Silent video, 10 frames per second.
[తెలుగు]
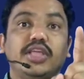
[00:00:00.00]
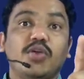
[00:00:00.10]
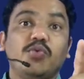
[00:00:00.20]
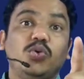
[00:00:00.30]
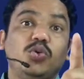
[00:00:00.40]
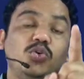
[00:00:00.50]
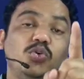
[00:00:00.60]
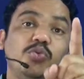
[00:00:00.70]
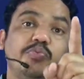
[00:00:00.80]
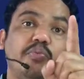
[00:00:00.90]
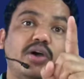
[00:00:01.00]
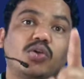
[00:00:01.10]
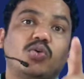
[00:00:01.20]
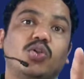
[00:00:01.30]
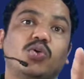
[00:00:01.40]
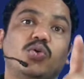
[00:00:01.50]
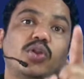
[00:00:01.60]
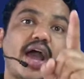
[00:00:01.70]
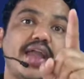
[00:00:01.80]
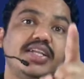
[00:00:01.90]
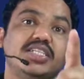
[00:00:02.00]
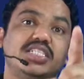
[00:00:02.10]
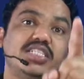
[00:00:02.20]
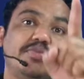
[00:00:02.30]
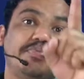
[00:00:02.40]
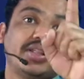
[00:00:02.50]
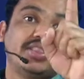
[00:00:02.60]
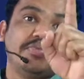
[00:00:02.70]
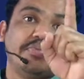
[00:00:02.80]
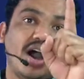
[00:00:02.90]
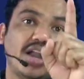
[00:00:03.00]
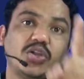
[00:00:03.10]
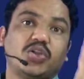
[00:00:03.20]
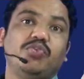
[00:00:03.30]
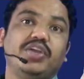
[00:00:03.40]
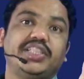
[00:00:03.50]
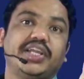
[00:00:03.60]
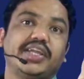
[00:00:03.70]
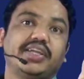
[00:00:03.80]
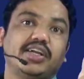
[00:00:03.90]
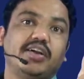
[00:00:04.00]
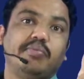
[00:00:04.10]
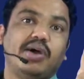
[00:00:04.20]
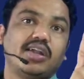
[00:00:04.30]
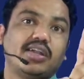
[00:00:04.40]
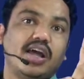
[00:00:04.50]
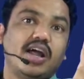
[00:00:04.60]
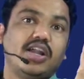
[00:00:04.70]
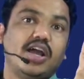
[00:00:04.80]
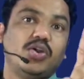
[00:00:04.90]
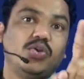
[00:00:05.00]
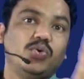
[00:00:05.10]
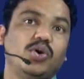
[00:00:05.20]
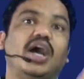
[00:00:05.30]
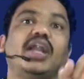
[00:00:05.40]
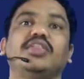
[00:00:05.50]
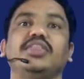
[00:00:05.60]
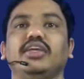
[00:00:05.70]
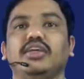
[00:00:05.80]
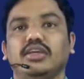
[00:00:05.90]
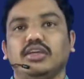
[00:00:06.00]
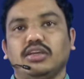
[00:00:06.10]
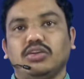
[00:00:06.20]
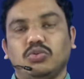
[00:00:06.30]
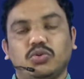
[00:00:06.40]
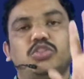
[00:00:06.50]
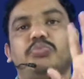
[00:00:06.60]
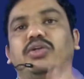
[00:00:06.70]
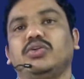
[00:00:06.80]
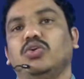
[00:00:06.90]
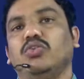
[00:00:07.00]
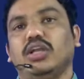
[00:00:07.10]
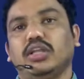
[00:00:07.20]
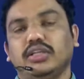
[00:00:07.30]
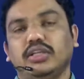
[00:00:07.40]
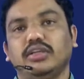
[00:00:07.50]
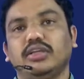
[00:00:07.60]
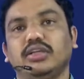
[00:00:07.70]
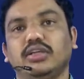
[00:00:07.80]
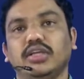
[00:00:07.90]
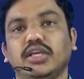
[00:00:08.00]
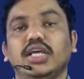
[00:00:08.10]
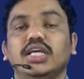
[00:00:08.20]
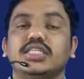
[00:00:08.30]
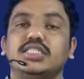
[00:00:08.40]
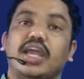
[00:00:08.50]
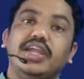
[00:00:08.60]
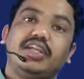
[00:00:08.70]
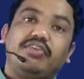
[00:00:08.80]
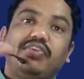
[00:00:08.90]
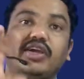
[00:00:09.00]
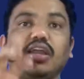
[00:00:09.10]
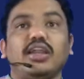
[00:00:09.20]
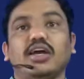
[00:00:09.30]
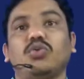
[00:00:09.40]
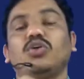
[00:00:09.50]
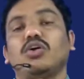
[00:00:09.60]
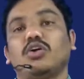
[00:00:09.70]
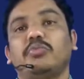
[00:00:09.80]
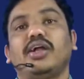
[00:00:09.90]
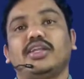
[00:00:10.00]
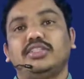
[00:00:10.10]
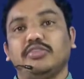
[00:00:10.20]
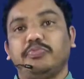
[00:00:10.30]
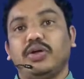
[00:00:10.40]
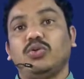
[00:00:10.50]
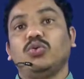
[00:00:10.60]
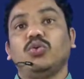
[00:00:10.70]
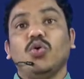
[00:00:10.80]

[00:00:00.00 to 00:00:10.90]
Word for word: దేవుడు మన కొరకు రాయించిన ప్రతి మాటకు వ్యతిరేకంగా మాట్లాడాడు అన్నది గుర్తుపెట్టుకోవాలి సైంటిఫికల్గా కూడా ఒక మాట చెప్పాడు